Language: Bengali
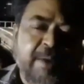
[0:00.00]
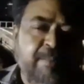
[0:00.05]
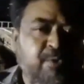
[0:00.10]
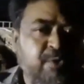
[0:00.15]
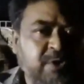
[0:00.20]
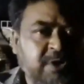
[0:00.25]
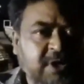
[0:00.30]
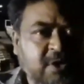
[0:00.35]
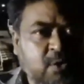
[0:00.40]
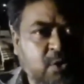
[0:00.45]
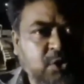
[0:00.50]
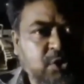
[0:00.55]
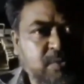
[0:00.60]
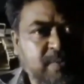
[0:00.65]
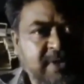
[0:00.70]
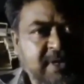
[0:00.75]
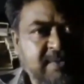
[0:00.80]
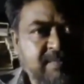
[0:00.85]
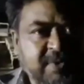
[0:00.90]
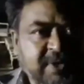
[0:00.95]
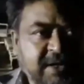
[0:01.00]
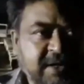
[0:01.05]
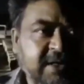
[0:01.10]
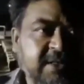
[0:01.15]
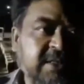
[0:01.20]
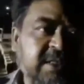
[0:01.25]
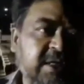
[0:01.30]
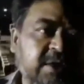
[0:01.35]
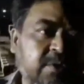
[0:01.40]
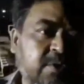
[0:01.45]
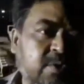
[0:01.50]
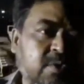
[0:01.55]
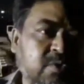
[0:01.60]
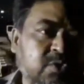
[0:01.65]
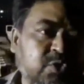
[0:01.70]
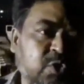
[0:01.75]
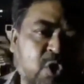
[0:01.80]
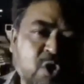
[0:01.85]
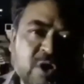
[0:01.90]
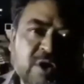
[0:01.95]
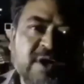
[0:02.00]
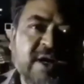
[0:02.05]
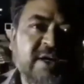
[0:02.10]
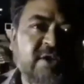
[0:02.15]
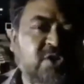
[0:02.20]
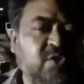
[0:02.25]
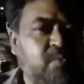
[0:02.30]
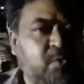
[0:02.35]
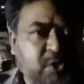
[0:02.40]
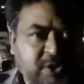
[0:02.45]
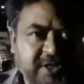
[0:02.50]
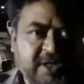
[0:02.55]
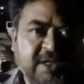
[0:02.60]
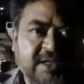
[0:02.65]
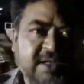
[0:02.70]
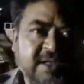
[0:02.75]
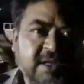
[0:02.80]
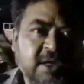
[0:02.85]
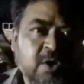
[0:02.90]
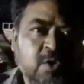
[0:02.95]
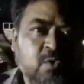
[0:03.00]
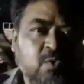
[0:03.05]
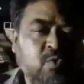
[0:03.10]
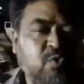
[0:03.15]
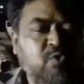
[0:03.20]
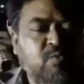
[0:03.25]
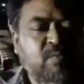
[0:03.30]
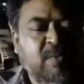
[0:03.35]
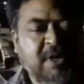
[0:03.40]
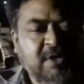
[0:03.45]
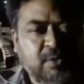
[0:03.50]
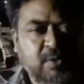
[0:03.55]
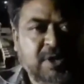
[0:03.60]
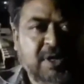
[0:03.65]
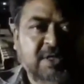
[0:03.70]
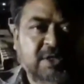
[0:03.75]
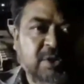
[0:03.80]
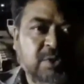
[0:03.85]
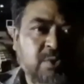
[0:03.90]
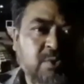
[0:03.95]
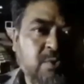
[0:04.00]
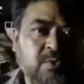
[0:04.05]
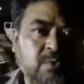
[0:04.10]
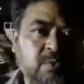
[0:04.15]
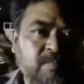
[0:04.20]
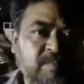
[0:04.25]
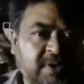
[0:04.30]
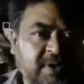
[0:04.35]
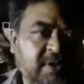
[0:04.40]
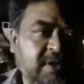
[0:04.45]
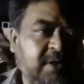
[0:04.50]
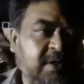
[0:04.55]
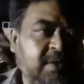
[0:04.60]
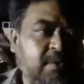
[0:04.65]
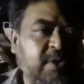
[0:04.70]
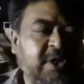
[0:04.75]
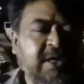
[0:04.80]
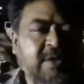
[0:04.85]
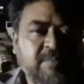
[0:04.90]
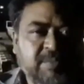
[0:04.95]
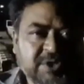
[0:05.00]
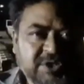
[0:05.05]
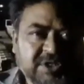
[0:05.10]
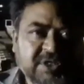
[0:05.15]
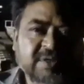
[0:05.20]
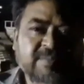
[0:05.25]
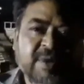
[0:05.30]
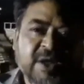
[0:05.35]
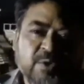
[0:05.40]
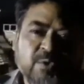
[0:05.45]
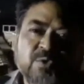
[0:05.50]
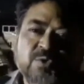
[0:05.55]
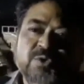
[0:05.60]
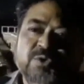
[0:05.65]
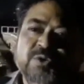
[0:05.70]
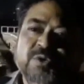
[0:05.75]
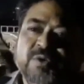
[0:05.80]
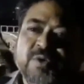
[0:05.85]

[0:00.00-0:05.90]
এমনকি গতবারের ব্রিগেডের থেকেও সংখ্যায় তো বটেই উন্মাদনাতেও হ্যাঁ, অনেক বেশি মানুষ